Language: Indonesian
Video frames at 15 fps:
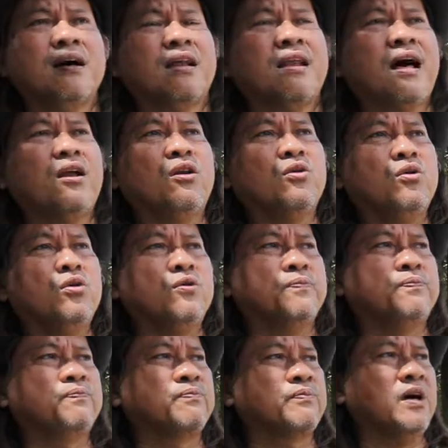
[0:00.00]
lalu
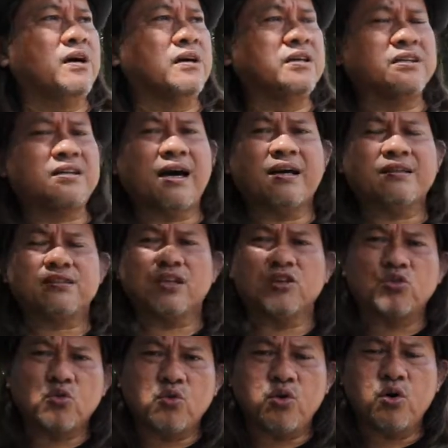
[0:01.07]
uh, kita
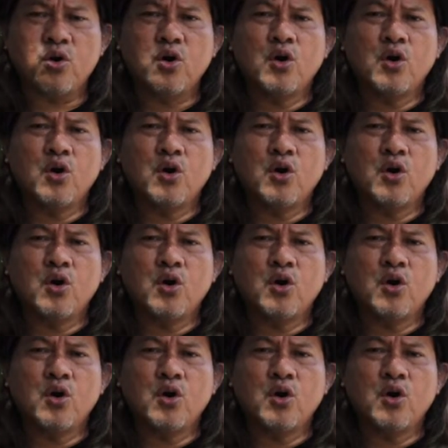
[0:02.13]
sentuh